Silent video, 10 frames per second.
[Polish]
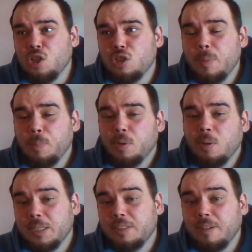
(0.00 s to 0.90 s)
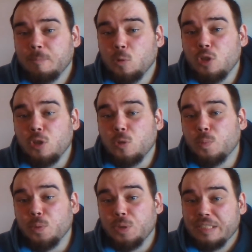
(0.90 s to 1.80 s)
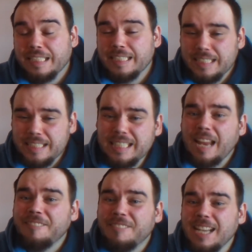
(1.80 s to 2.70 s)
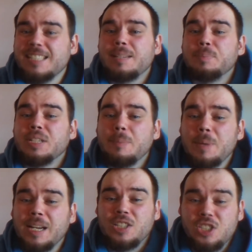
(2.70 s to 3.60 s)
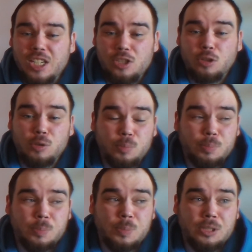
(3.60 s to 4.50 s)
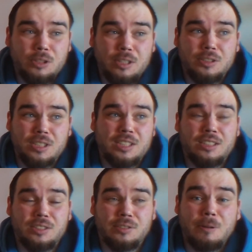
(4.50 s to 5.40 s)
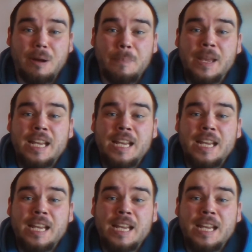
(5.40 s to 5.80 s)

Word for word: nie podoba się Wam, to nie kupujcie. I najwyraźniej przynajmniej jakaś część osób się do tego zastosowała